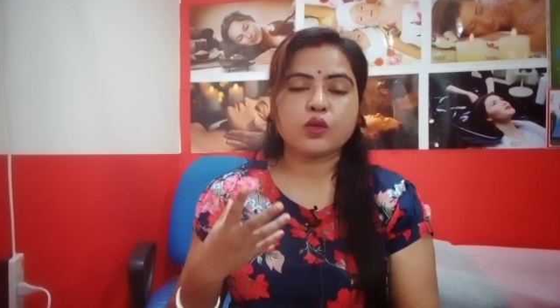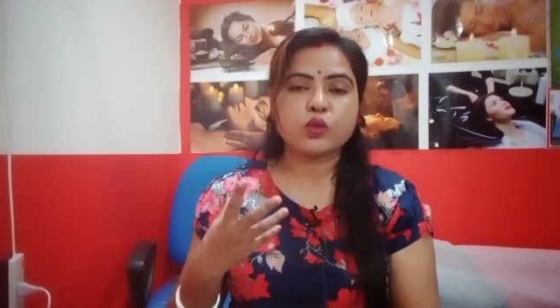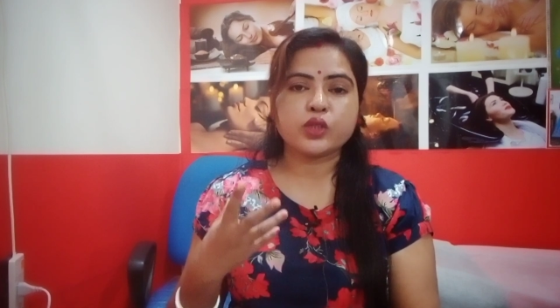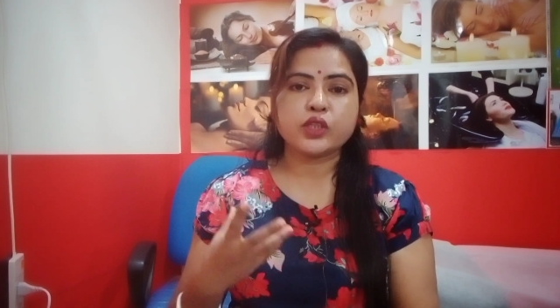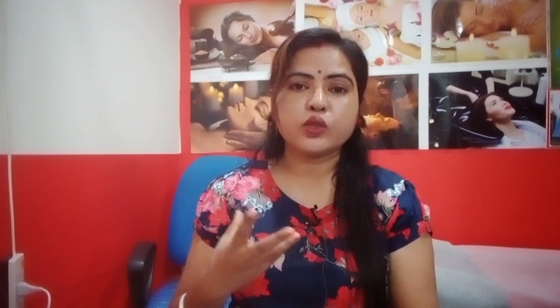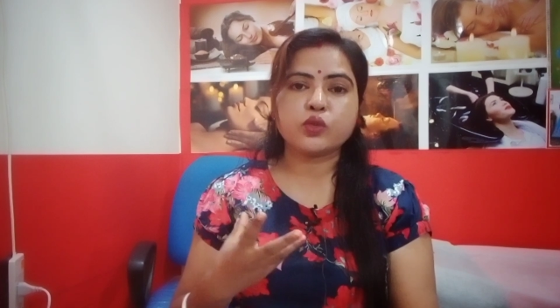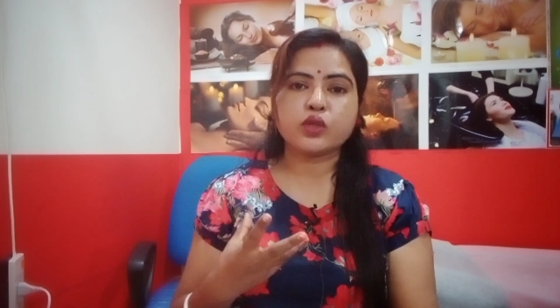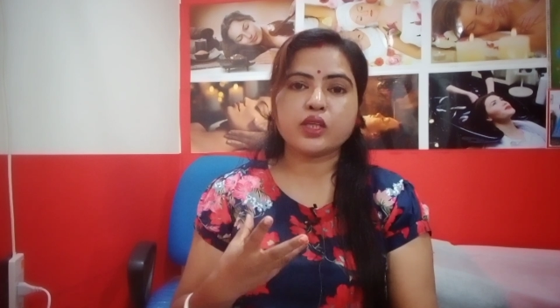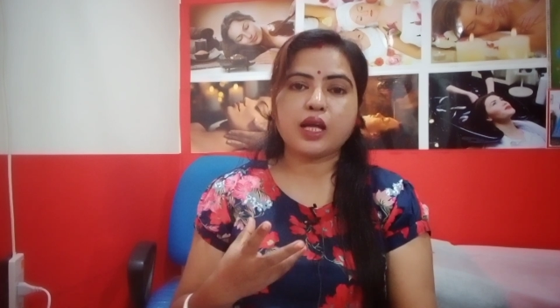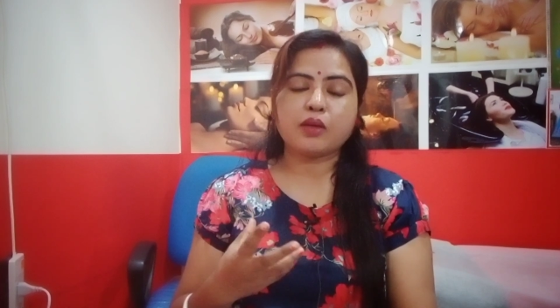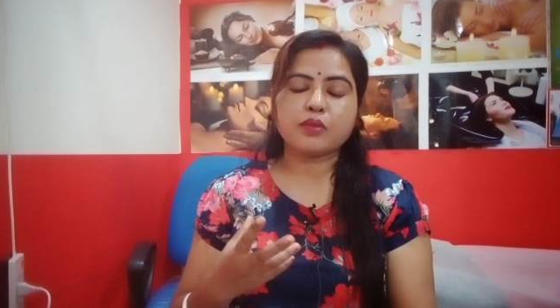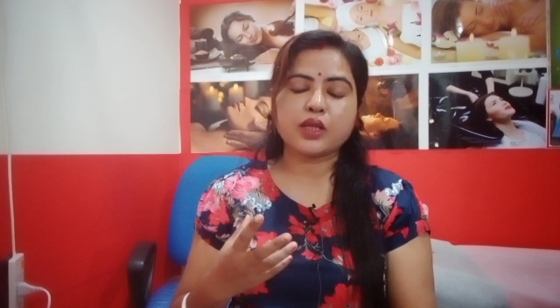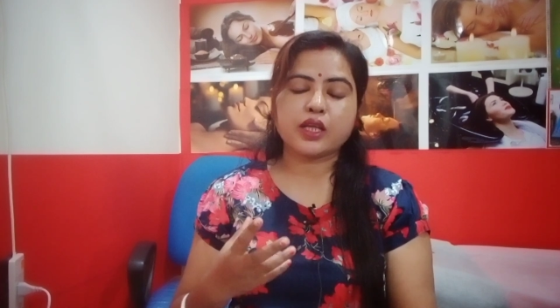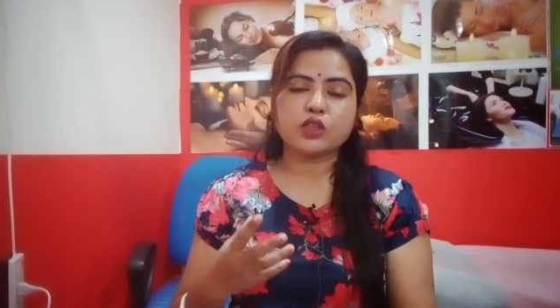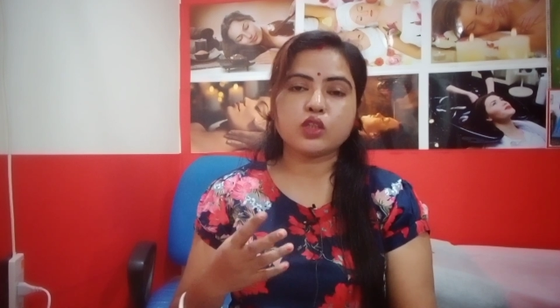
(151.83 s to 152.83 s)
কী করি
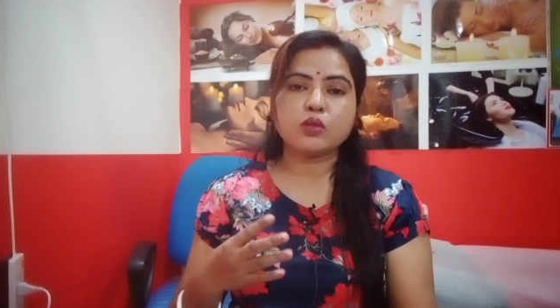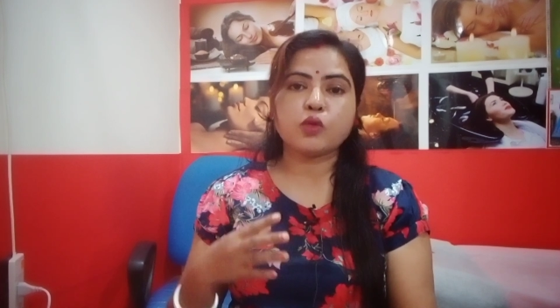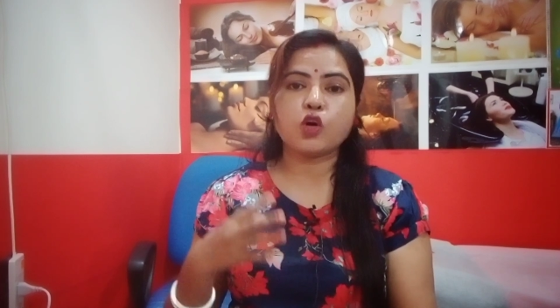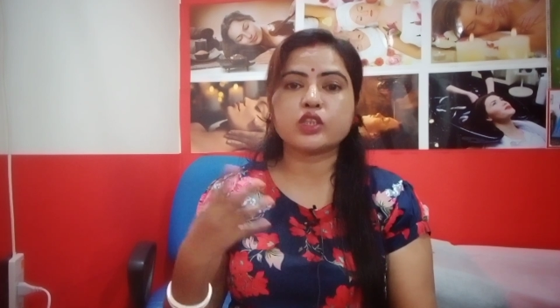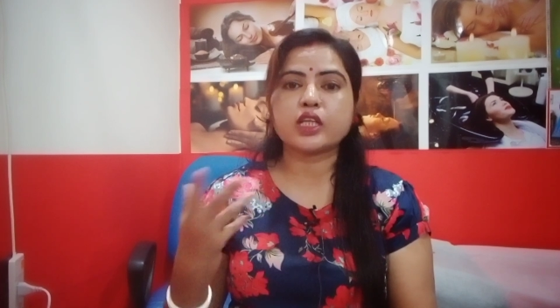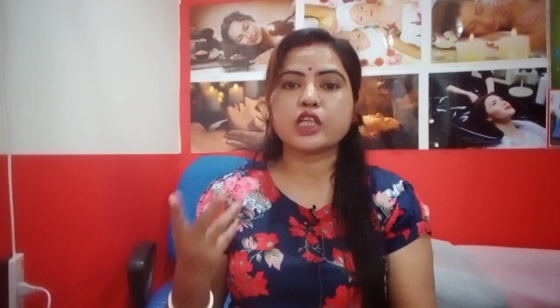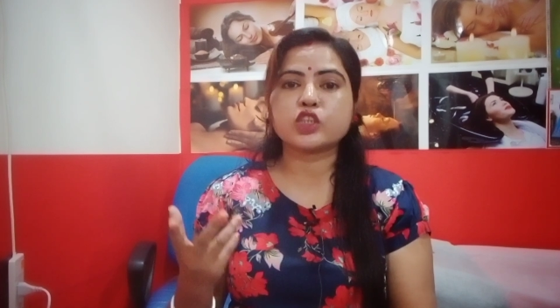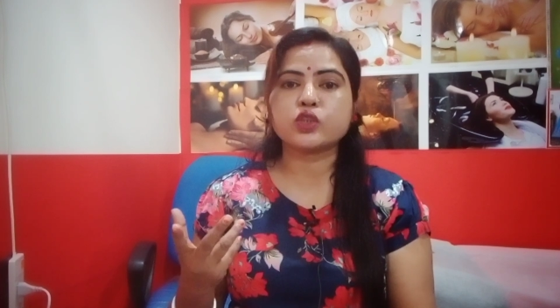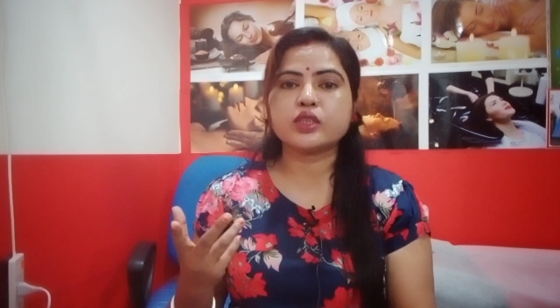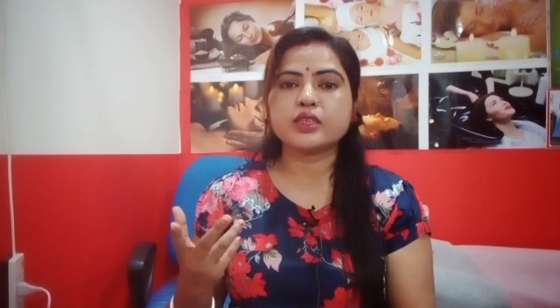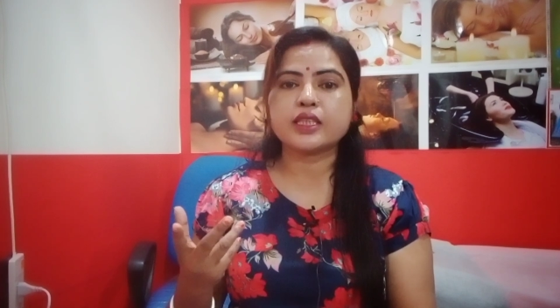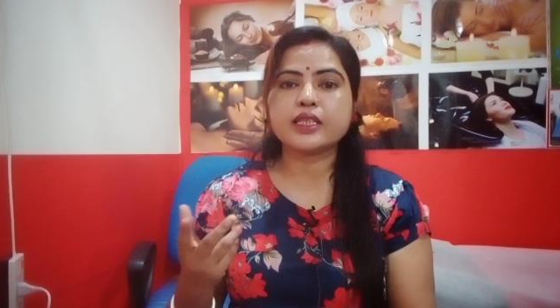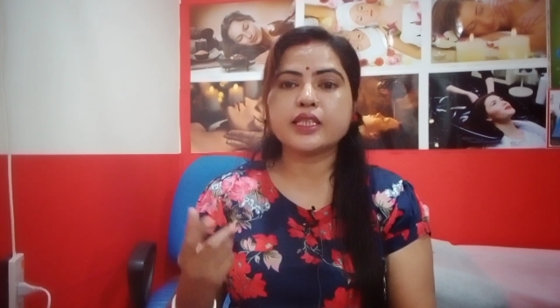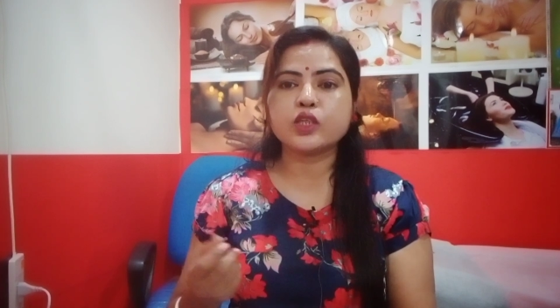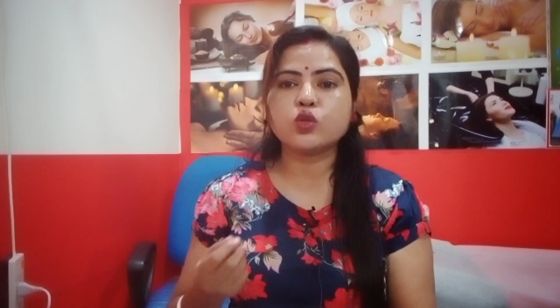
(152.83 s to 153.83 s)
আমরা একদম হতাশ হয়ে
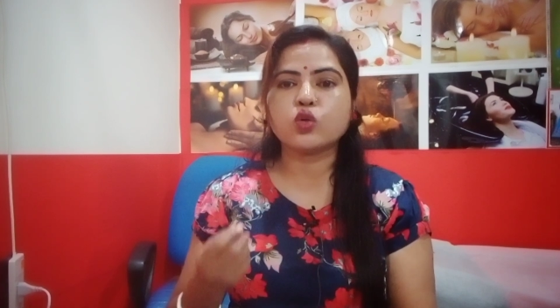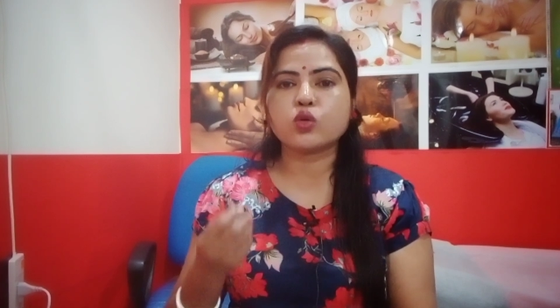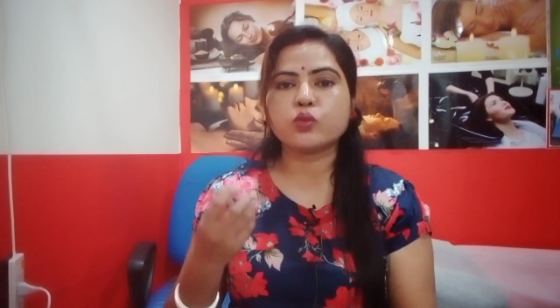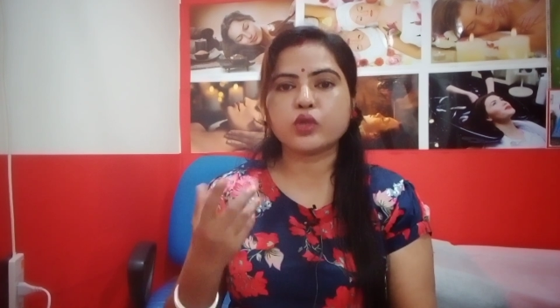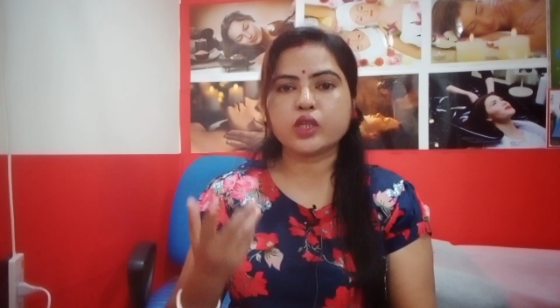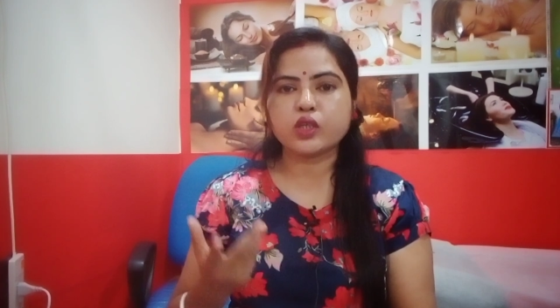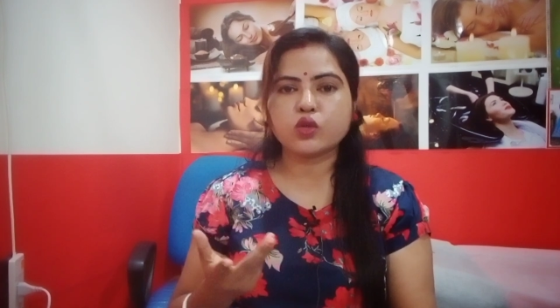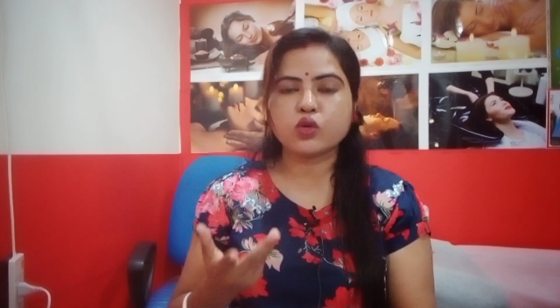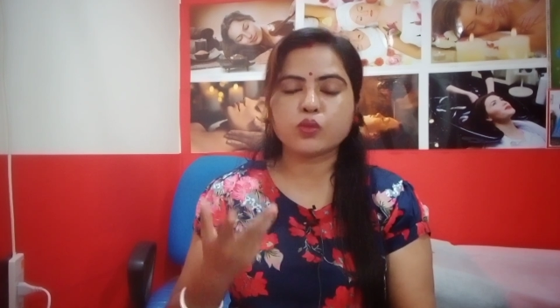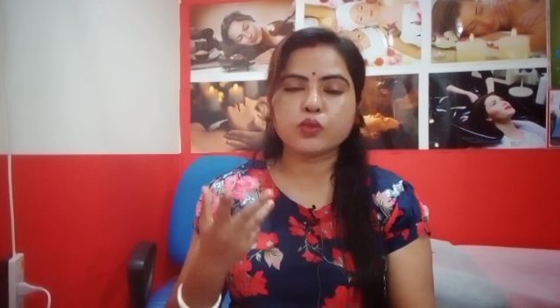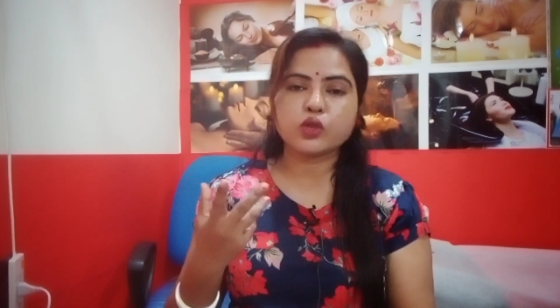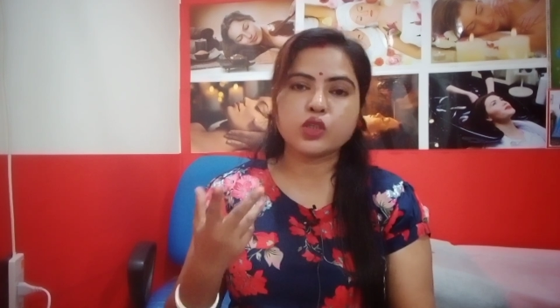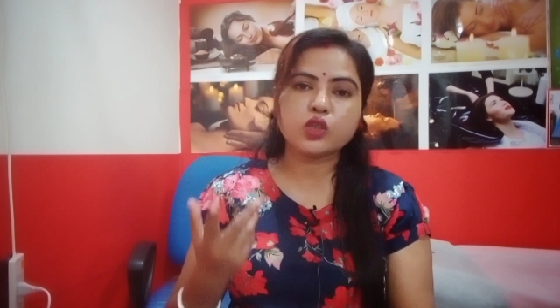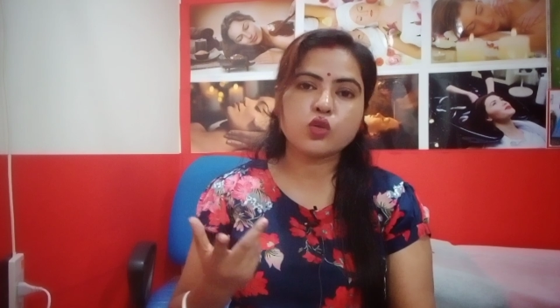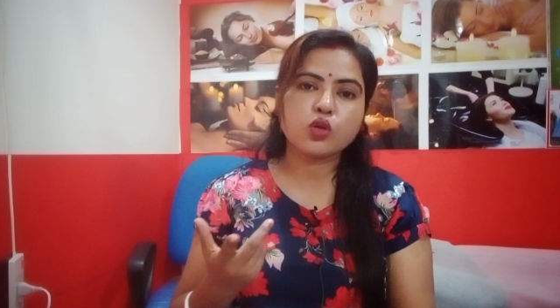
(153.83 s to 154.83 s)
যাই কী করব কি করব
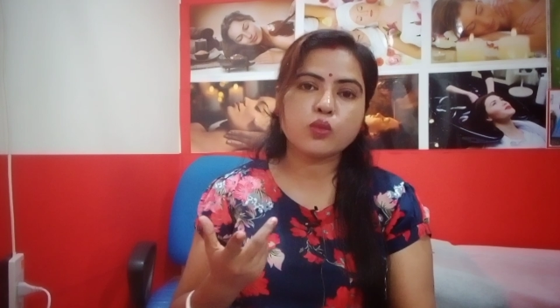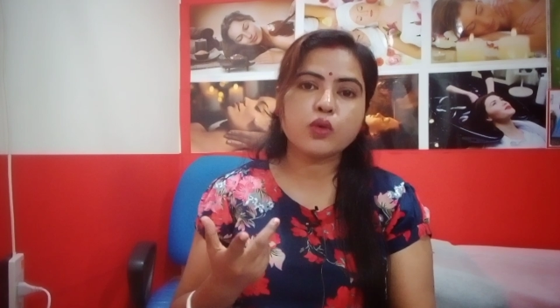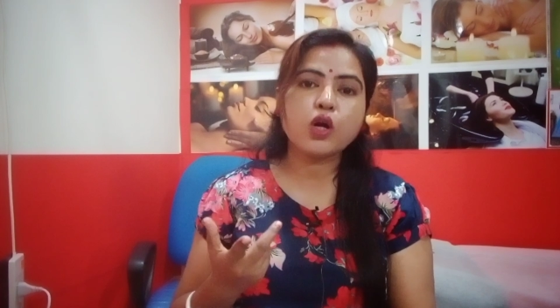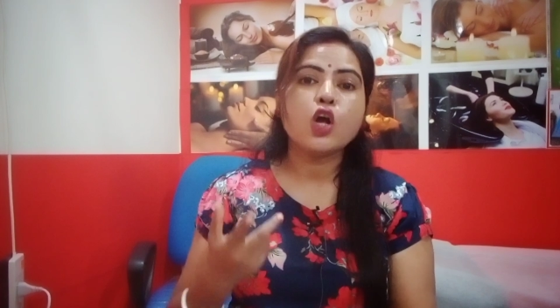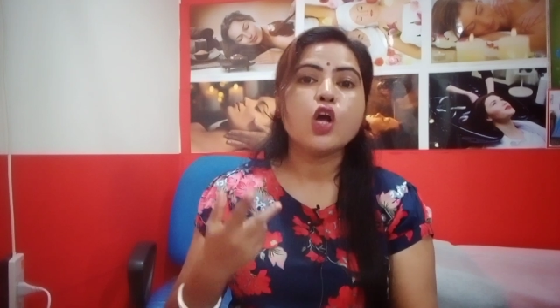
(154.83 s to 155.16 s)
কি করব